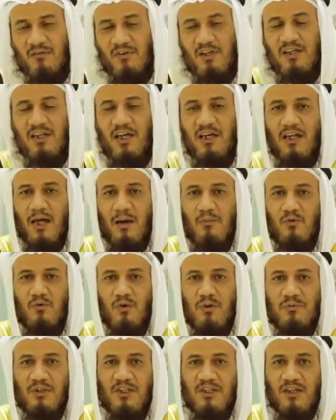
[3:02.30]
فلله الحمد
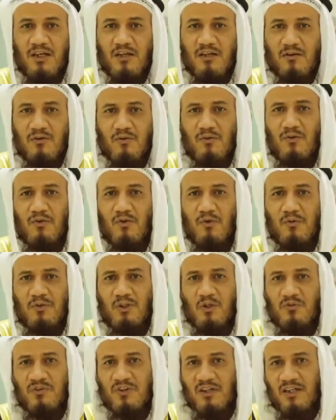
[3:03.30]
والمنة كله
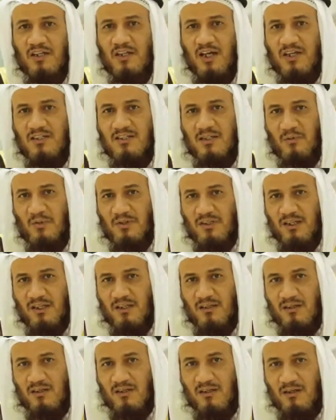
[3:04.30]
بتوفيق الله عز وجل
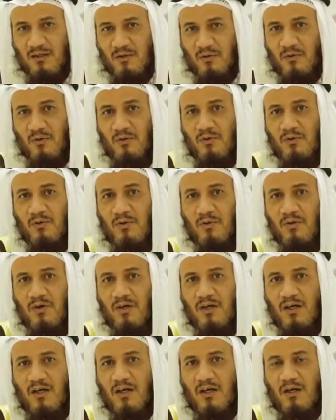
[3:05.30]
كله
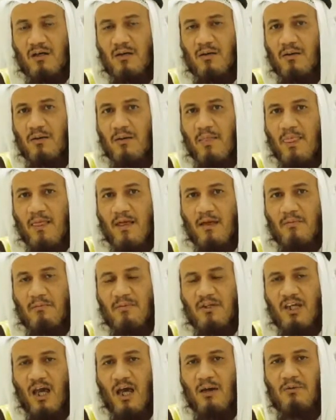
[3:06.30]

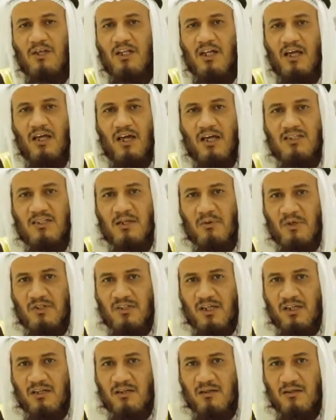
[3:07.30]
بنعم الله عز
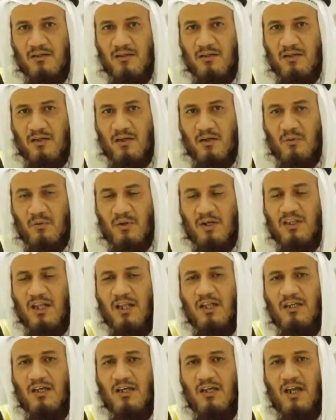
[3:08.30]
وجل
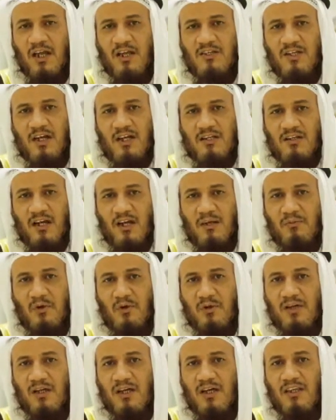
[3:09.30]
ولذلك كان زايد
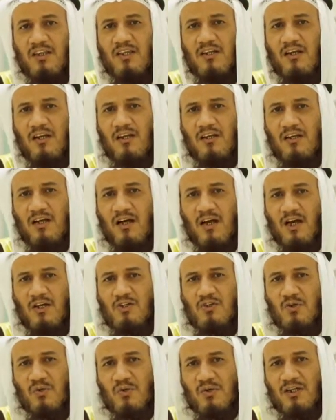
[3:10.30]
رحمه الله كثيرا
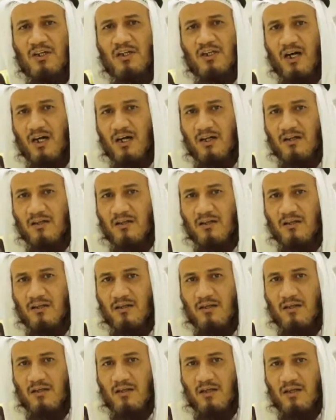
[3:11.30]
الشكر لله
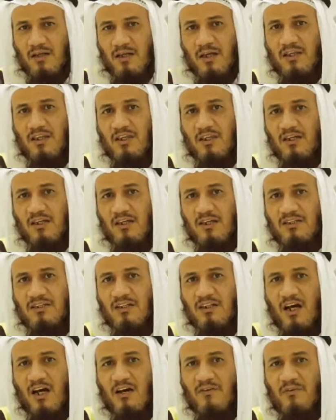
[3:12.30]
كثير
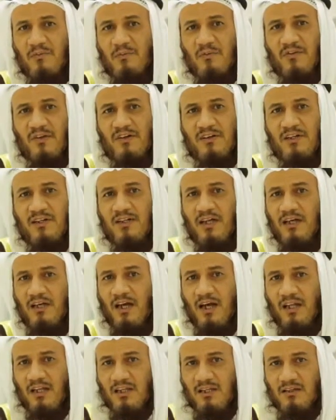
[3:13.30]
الاعتراف بفضل الله
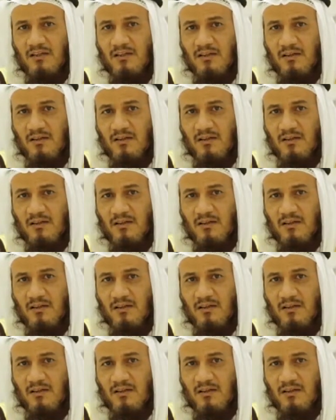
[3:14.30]
عليه